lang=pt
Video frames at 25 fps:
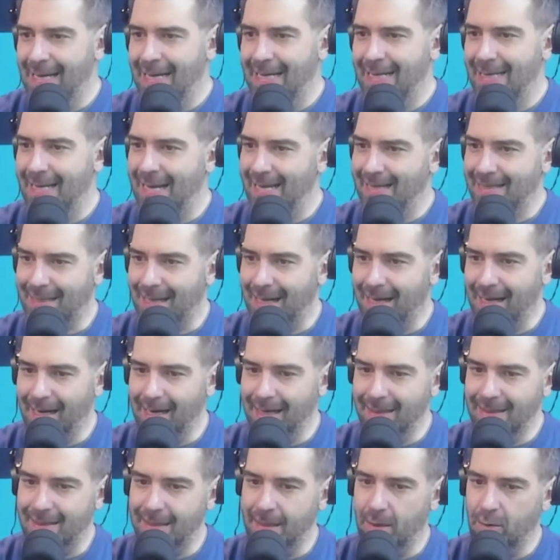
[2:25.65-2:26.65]
desta
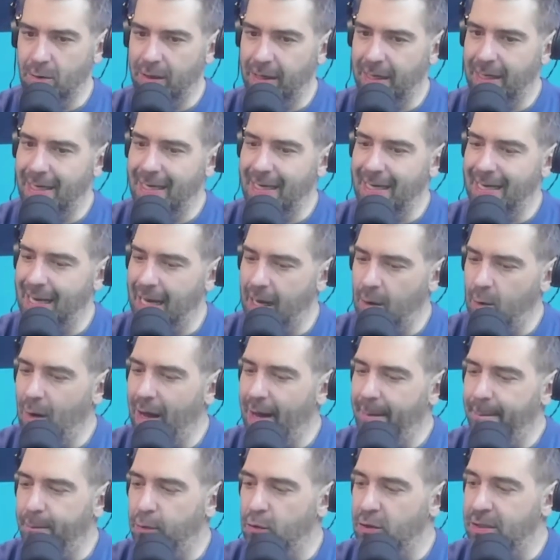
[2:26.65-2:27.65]
relação que não
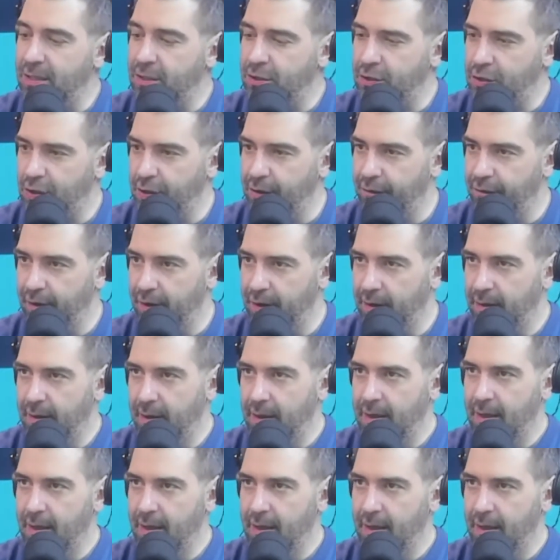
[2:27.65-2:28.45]
é positiva